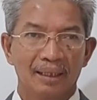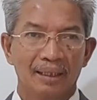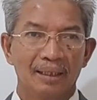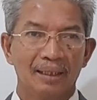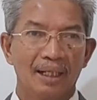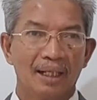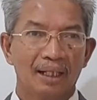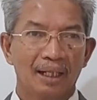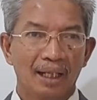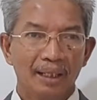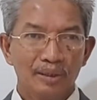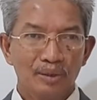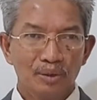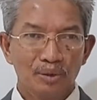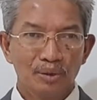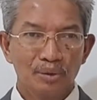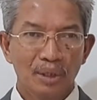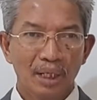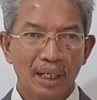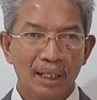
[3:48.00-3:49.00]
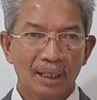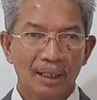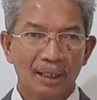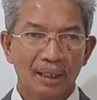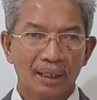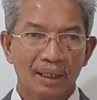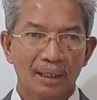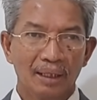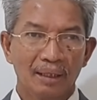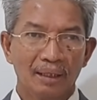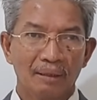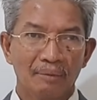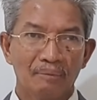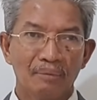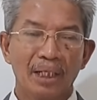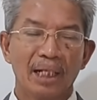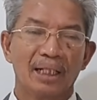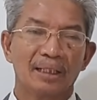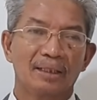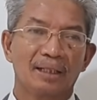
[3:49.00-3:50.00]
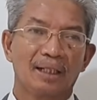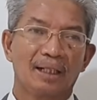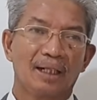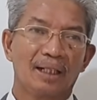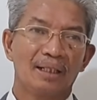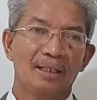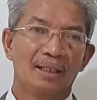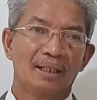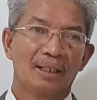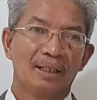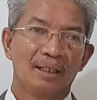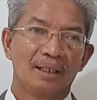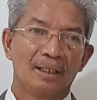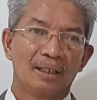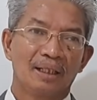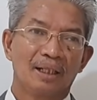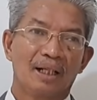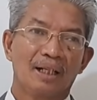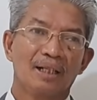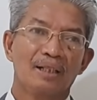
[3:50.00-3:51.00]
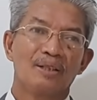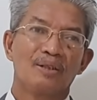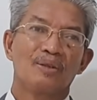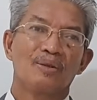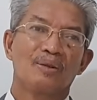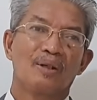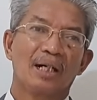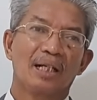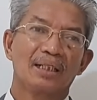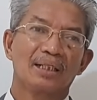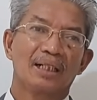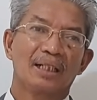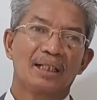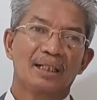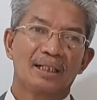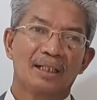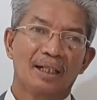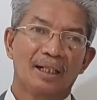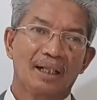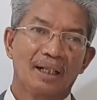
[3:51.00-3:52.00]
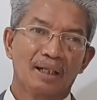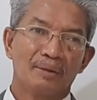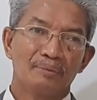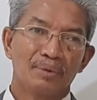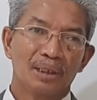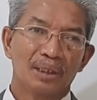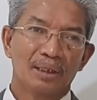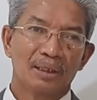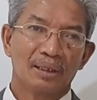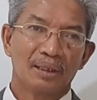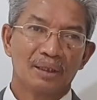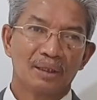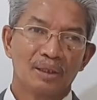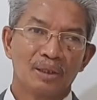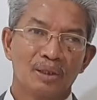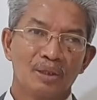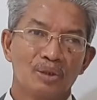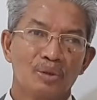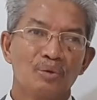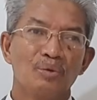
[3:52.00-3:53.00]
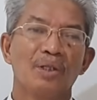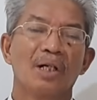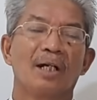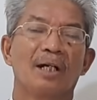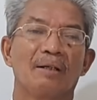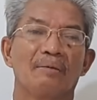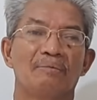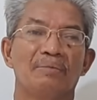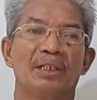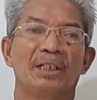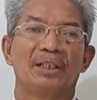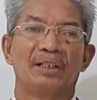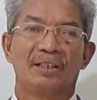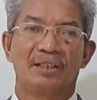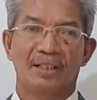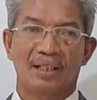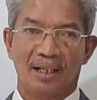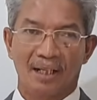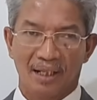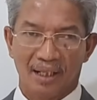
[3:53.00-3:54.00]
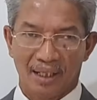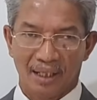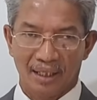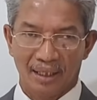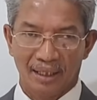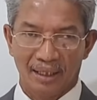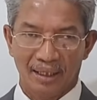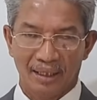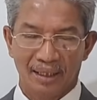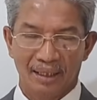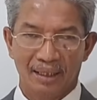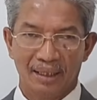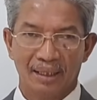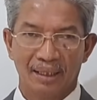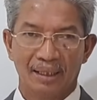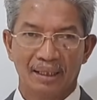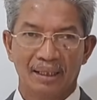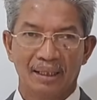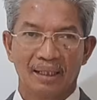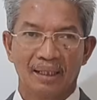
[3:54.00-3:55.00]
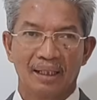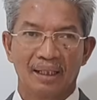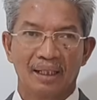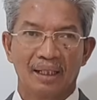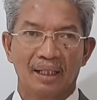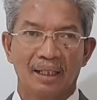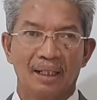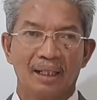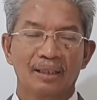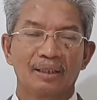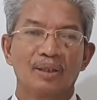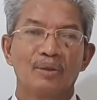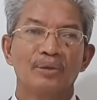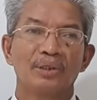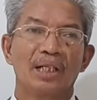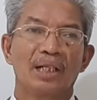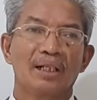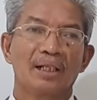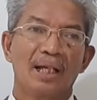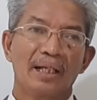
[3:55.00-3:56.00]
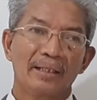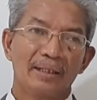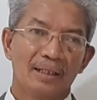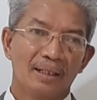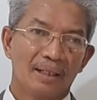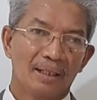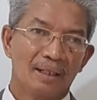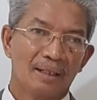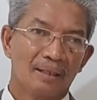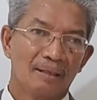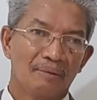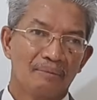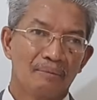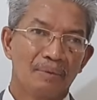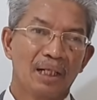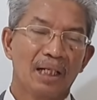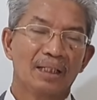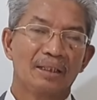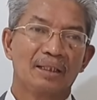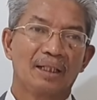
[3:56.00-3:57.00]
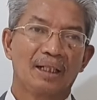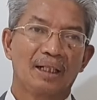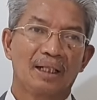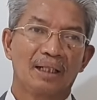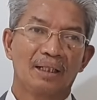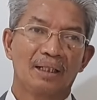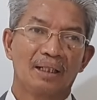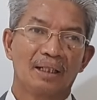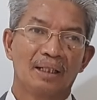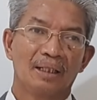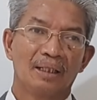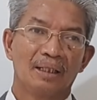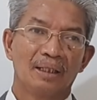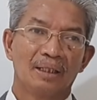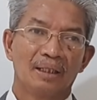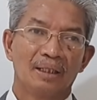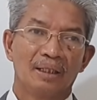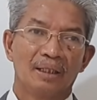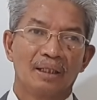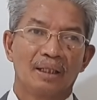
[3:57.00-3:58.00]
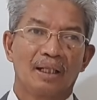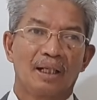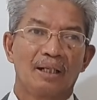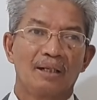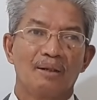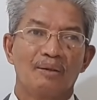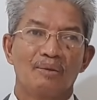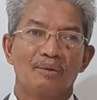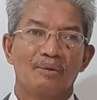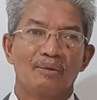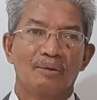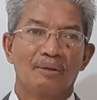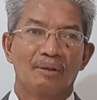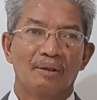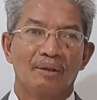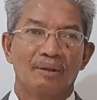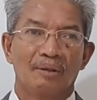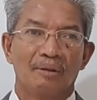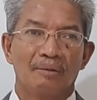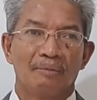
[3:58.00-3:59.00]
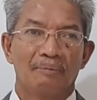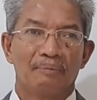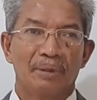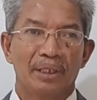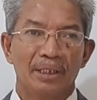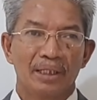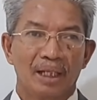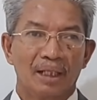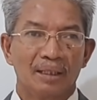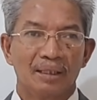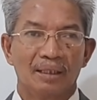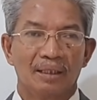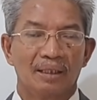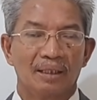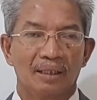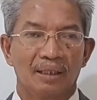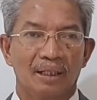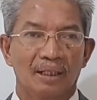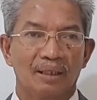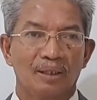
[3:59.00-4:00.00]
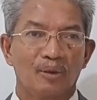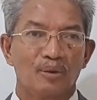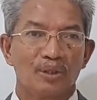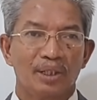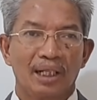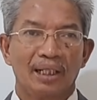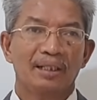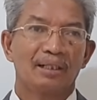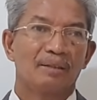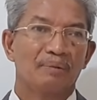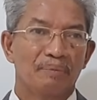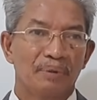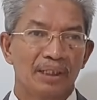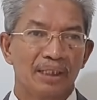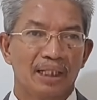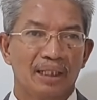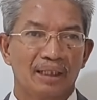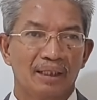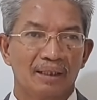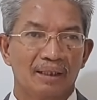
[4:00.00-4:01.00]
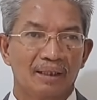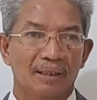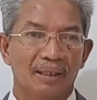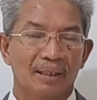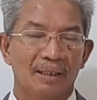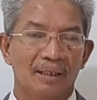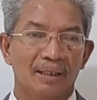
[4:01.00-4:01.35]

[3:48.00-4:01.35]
Yang lain juga mengatakan, "Kalau anak-anak kami sudah bekerja." Atau yang lain mengatakan, kalau penyakit atau sakit penyakit